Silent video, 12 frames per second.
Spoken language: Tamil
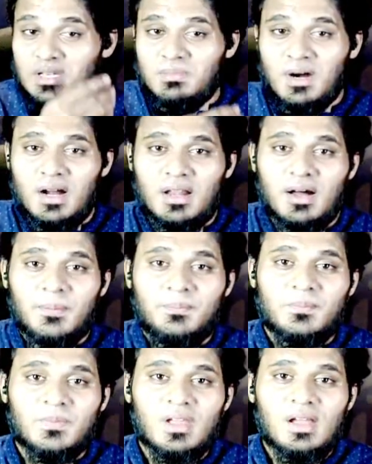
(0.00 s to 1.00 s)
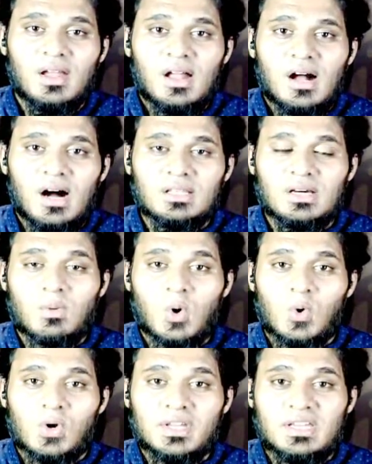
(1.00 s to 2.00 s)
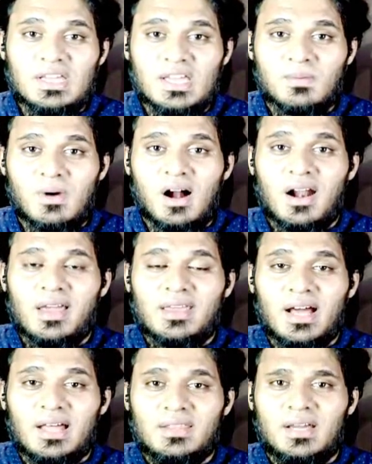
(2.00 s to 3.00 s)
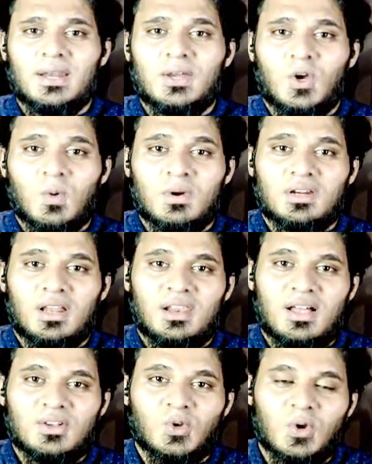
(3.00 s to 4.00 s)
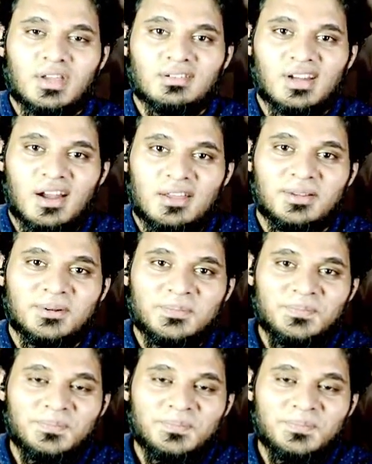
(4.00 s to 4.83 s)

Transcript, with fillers: ஈமானா அது அவர்களுடைய ஈமானை அதிகரிக்கும் என்று அல்லாஹ் சொல்கின்றானே